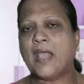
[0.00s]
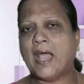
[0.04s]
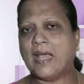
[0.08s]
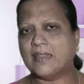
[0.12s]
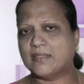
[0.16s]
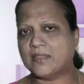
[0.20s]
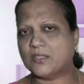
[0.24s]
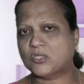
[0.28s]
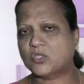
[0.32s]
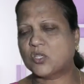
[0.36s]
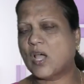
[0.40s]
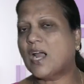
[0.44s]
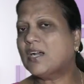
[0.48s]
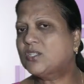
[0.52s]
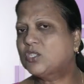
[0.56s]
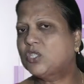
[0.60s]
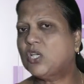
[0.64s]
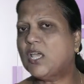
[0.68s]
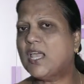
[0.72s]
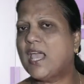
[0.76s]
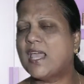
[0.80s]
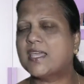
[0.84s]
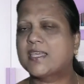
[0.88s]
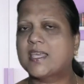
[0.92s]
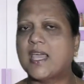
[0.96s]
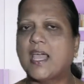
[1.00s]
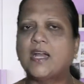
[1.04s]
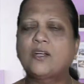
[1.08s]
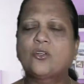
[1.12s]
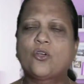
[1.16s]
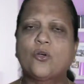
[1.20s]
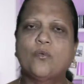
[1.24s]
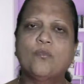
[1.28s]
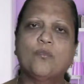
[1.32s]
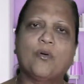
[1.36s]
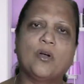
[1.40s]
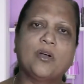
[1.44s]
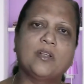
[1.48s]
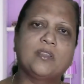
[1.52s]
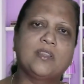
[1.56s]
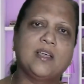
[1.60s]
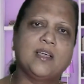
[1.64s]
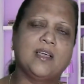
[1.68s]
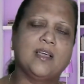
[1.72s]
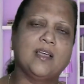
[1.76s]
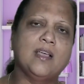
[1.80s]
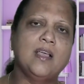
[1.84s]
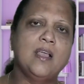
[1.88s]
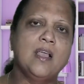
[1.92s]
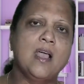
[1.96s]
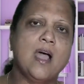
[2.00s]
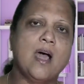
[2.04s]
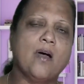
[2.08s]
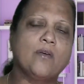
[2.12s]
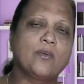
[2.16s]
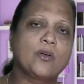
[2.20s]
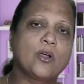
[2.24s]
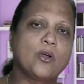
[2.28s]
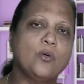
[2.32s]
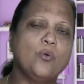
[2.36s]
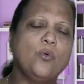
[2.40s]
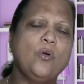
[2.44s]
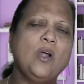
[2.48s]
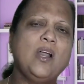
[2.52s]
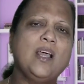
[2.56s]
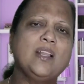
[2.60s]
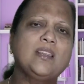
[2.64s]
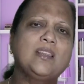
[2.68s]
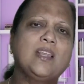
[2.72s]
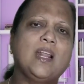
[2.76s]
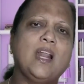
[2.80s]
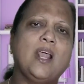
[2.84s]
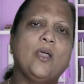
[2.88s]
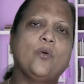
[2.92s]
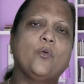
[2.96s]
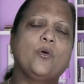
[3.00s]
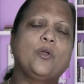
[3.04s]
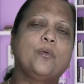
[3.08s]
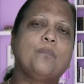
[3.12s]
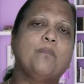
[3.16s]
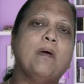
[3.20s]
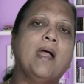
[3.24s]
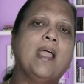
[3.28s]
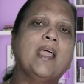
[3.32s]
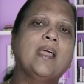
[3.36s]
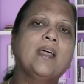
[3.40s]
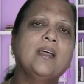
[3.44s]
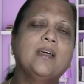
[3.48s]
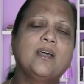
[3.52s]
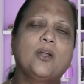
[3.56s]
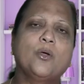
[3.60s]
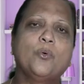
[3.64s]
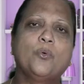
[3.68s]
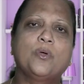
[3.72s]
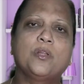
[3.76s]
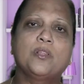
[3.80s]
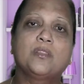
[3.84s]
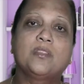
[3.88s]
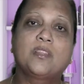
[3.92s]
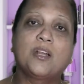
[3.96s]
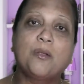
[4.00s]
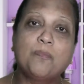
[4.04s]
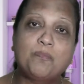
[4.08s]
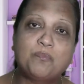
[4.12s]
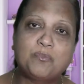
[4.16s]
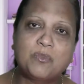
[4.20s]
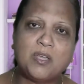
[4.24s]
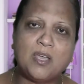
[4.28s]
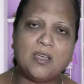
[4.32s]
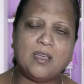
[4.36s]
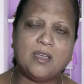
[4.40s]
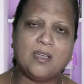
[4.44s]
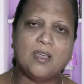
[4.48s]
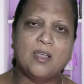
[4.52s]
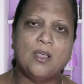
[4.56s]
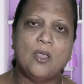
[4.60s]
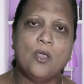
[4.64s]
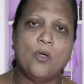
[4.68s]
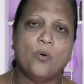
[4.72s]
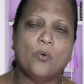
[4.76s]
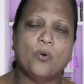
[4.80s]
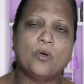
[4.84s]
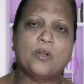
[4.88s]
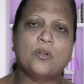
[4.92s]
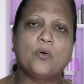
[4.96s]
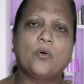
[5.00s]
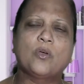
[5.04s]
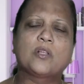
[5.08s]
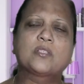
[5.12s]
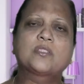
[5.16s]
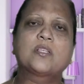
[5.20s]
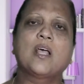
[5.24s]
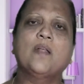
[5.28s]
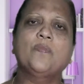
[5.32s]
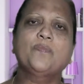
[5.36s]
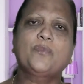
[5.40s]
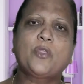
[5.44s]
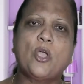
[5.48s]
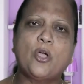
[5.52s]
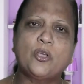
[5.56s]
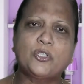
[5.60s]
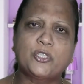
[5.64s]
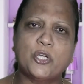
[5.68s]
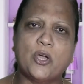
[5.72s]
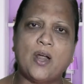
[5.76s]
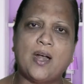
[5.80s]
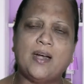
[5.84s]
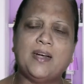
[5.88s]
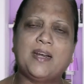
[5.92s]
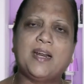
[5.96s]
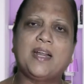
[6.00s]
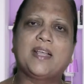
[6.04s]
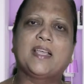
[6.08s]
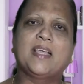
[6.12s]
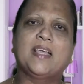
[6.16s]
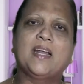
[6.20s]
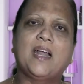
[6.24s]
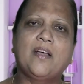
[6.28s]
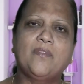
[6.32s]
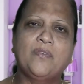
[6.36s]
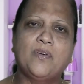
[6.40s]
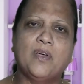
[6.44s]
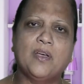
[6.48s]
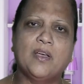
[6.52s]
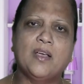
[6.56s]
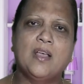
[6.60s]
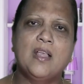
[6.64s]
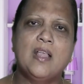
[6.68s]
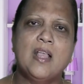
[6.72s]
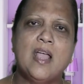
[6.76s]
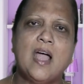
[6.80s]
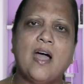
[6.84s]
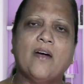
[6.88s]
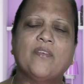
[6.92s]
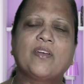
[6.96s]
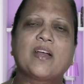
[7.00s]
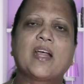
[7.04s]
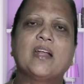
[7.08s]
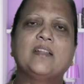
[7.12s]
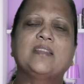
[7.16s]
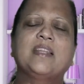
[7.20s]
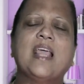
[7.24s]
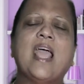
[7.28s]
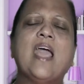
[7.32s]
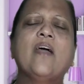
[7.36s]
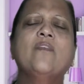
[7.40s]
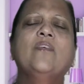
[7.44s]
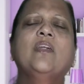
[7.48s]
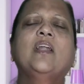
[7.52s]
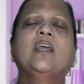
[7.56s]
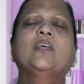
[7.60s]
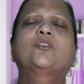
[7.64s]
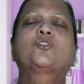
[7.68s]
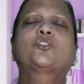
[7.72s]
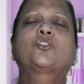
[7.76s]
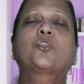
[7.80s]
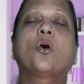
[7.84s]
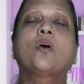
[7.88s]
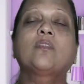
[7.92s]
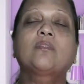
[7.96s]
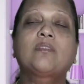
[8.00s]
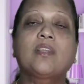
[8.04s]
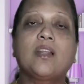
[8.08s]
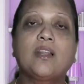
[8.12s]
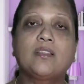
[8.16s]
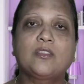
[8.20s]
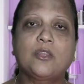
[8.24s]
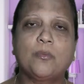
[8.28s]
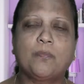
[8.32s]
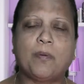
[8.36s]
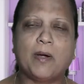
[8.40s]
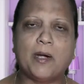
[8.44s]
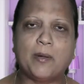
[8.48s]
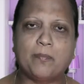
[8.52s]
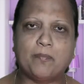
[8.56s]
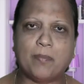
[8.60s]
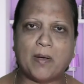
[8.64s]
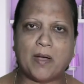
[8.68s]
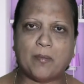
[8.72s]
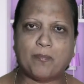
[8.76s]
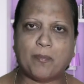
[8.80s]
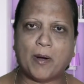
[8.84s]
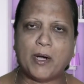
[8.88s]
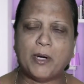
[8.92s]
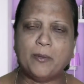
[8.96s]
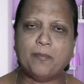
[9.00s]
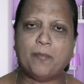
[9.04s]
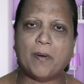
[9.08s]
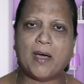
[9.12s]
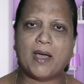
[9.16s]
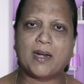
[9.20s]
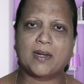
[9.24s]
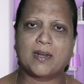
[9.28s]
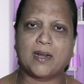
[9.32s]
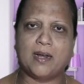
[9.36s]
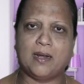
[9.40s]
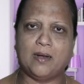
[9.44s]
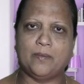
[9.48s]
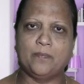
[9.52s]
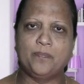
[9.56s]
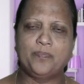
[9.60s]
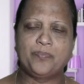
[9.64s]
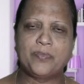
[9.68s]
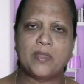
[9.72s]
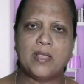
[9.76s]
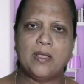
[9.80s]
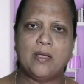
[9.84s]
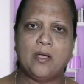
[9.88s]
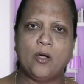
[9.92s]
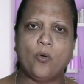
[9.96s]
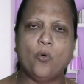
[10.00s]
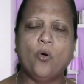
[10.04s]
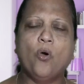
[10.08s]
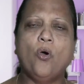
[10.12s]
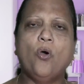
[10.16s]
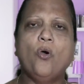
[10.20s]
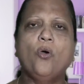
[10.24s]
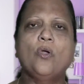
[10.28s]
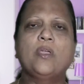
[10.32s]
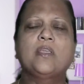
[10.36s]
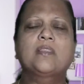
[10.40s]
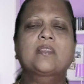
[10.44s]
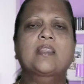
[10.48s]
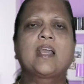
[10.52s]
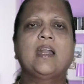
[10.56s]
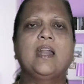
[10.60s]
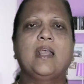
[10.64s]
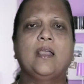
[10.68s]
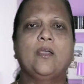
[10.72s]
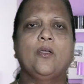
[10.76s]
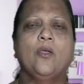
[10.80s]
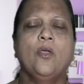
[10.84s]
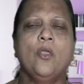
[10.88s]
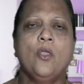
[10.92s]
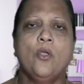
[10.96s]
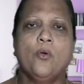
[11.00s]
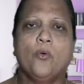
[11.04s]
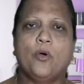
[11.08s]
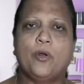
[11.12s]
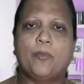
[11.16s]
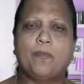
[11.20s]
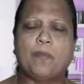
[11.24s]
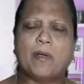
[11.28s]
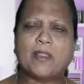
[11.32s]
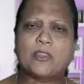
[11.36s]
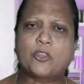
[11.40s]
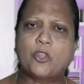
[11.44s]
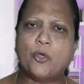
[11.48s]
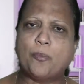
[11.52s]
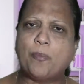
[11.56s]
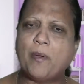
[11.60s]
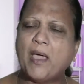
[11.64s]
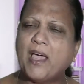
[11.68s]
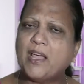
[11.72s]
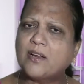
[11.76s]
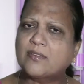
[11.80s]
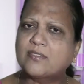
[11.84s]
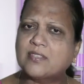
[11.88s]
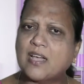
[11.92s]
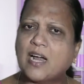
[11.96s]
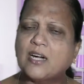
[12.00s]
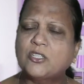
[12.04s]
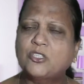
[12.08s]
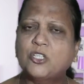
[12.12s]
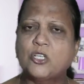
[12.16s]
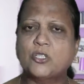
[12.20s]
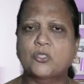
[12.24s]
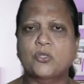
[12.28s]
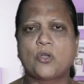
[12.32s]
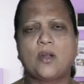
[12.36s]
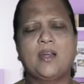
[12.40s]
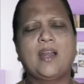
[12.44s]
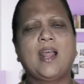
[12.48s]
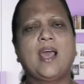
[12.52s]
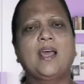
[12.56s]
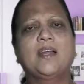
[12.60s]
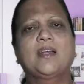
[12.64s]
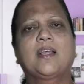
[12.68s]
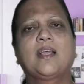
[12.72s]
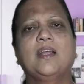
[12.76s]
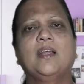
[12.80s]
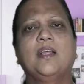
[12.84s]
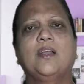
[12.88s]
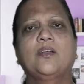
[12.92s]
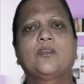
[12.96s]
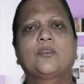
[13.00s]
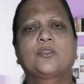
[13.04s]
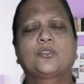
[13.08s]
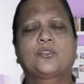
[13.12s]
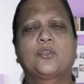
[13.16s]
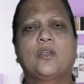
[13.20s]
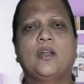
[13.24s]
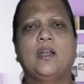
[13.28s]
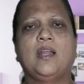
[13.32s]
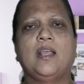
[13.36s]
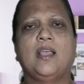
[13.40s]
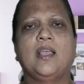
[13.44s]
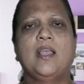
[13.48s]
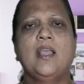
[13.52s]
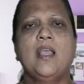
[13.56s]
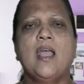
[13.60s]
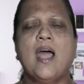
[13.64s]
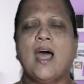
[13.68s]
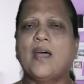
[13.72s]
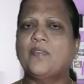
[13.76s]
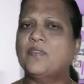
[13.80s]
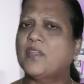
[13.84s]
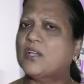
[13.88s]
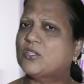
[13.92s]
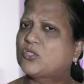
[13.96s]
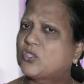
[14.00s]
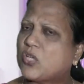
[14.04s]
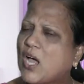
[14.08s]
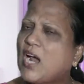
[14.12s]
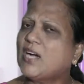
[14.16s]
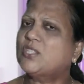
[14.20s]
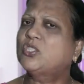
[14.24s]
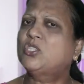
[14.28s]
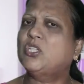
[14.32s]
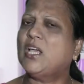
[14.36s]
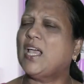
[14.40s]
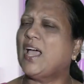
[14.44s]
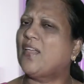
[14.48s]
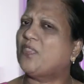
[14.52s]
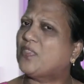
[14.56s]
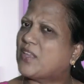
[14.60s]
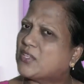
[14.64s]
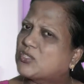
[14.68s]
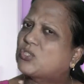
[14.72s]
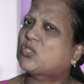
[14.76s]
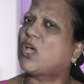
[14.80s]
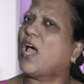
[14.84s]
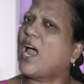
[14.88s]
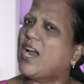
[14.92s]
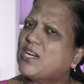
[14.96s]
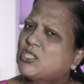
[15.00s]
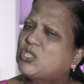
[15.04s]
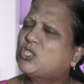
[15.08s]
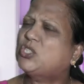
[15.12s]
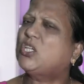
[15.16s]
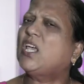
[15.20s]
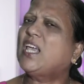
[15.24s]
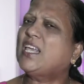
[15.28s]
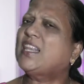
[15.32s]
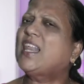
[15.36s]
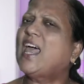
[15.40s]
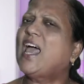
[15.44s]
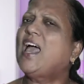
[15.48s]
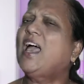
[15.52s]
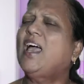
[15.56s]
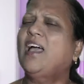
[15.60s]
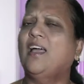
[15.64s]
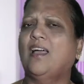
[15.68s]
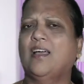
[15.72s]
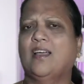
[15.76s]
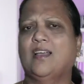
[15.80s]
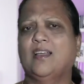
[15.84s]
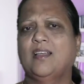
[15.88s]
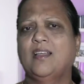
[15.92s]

அந்த சாட்சியை கேட்கும் பொழுது அவர்கள் உள்ளத்திலே ஒரு பயங்கர ஒரு திருப்தி ஒரு ஒரு சந்தோஷம் அன்றைக்கு இரவு அவர்கள் தேவனை ஸ்தோத்தரித்து படிப்பா படுப்பார்கள் ஓ இத்தனை ஒரு பத்து பேர் சாட்சி சொன்னார்கள் என்று சொல்லி அந்த சாட்சி அந்த சாட்சி தான்